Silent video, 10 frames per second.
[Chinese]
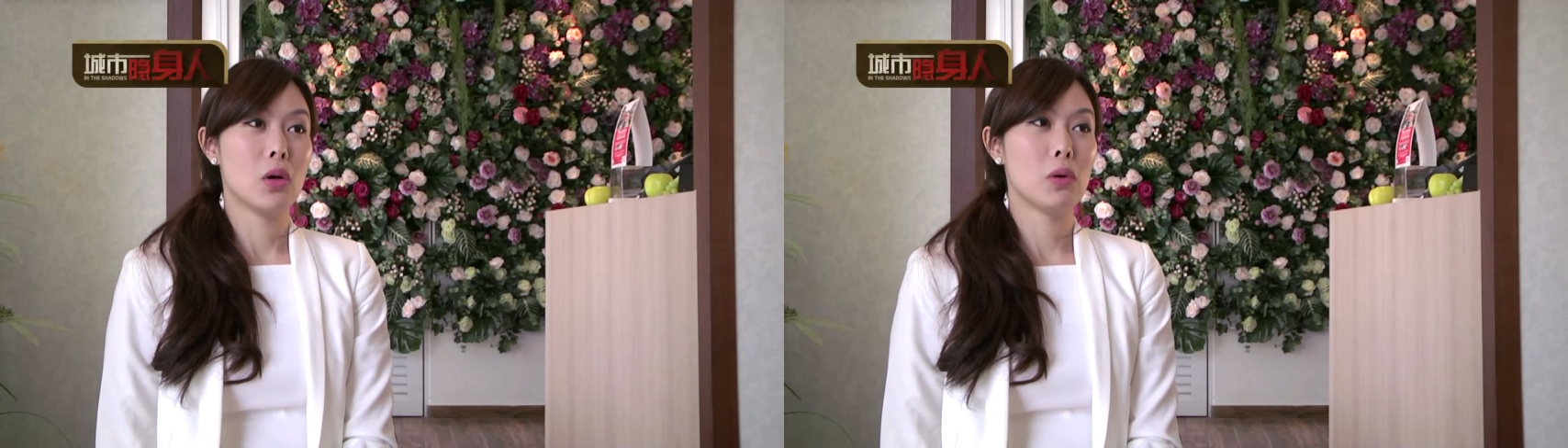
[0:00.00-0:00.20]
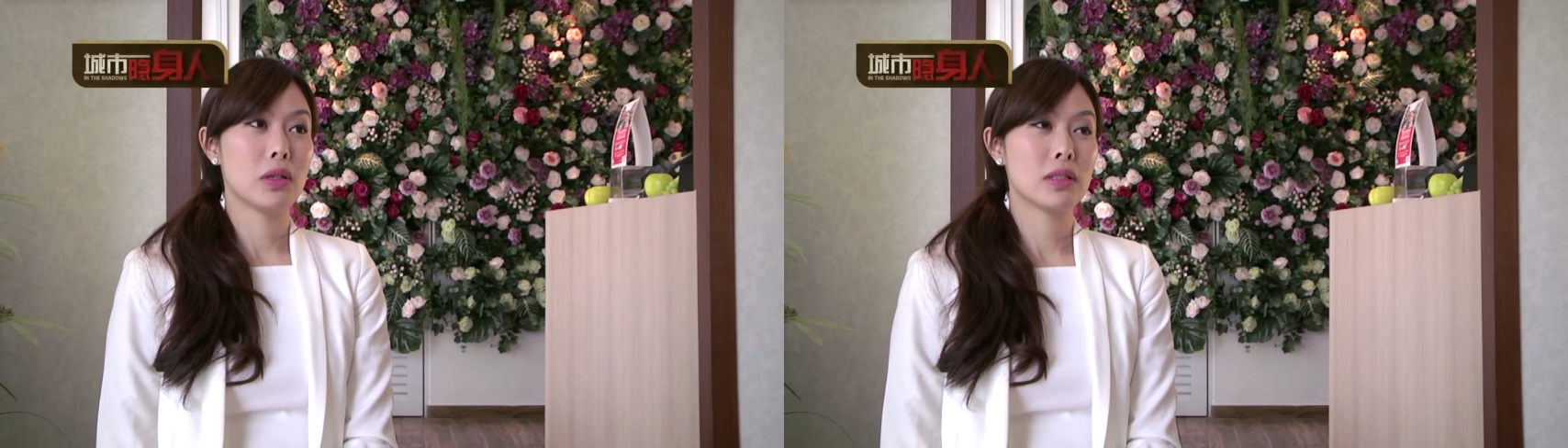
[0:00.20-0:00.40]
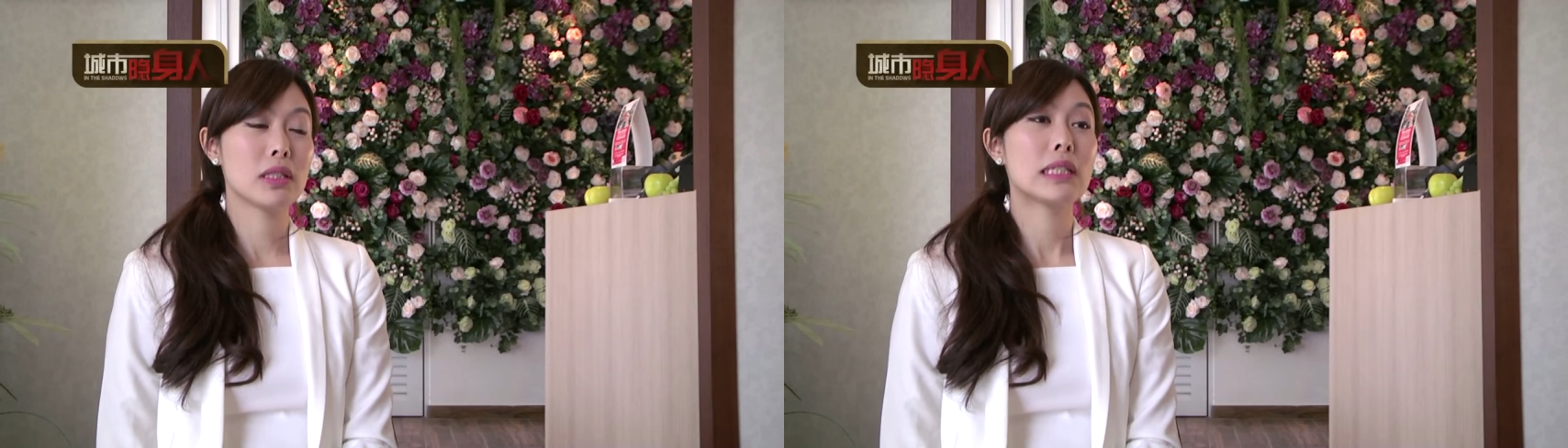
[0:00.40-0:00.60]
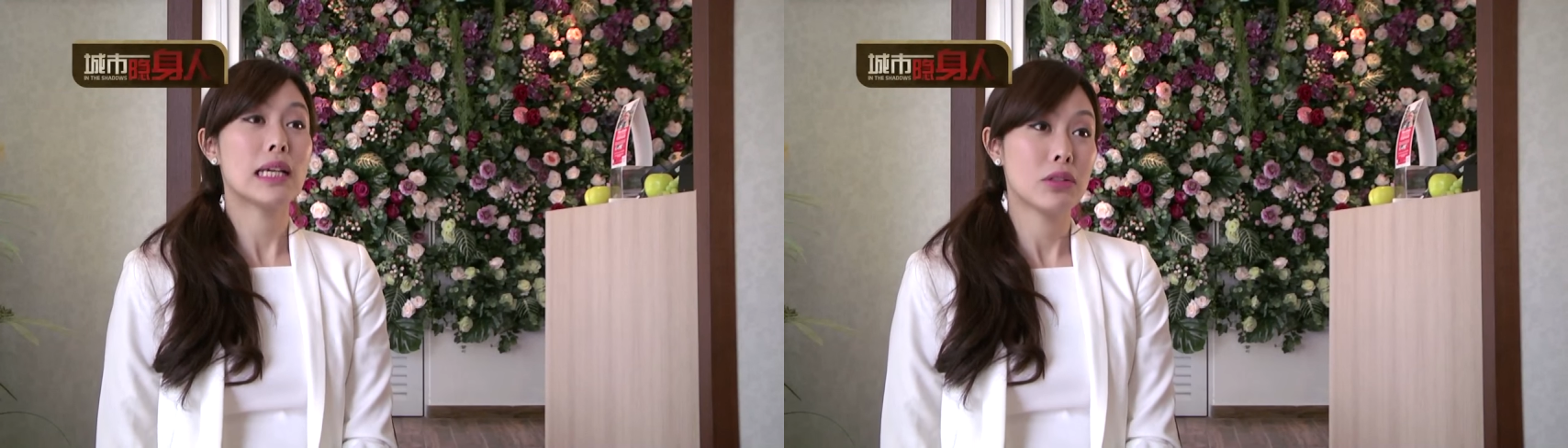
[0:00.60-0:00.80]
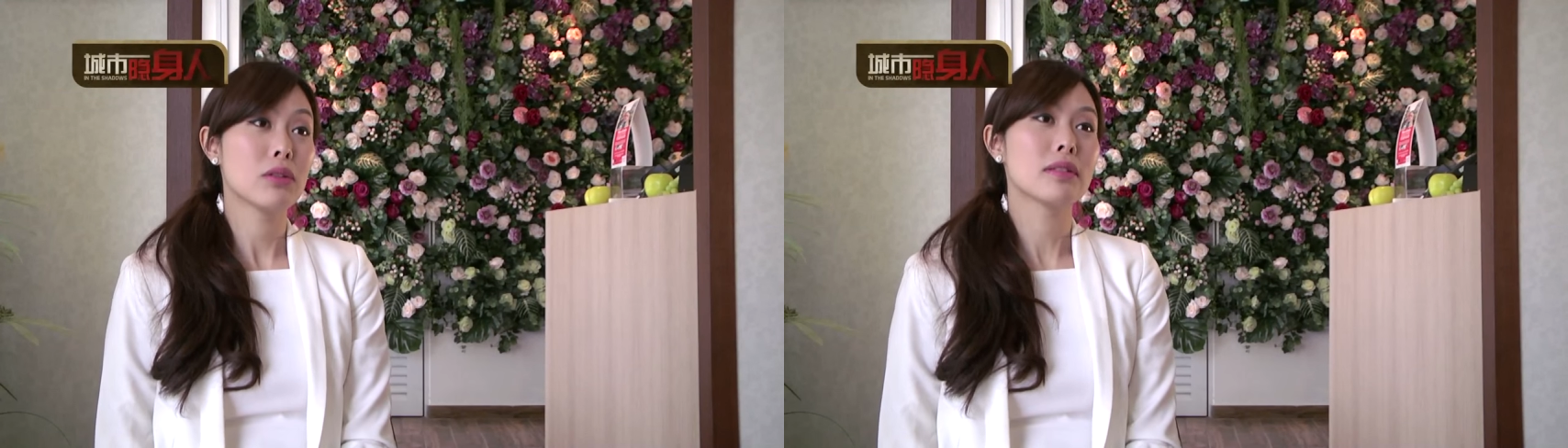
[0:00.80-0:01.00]
我是
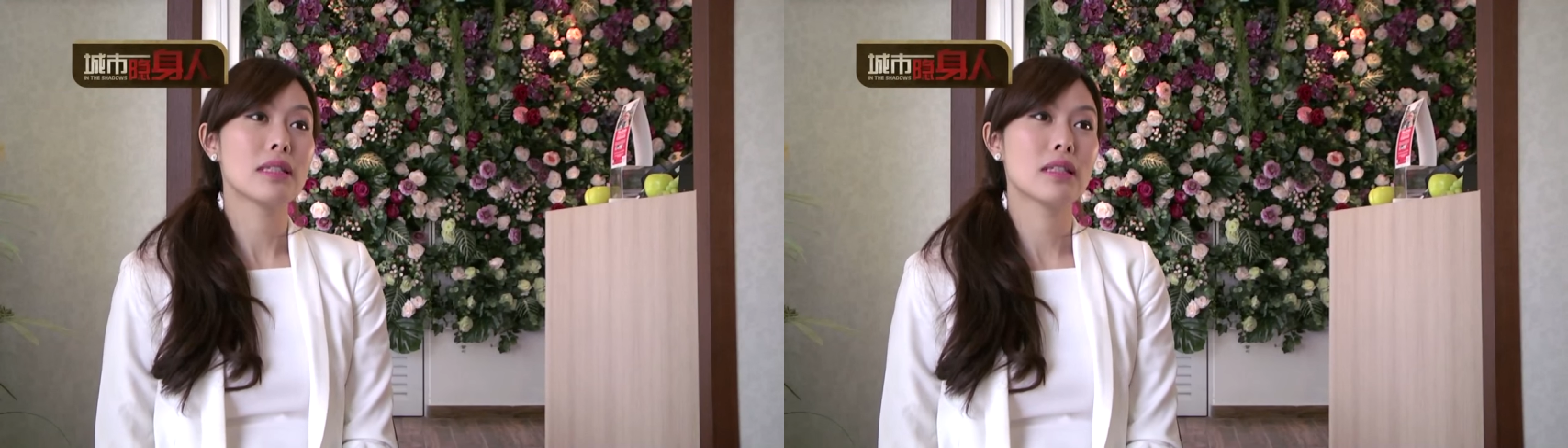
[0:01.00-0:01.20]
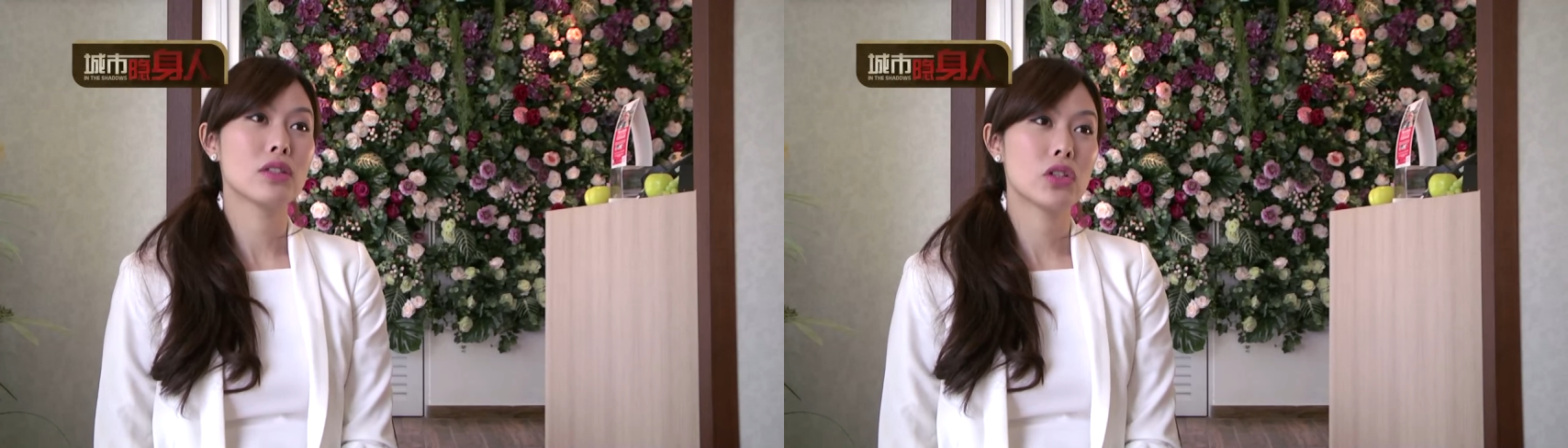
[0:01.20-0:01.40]
很有兴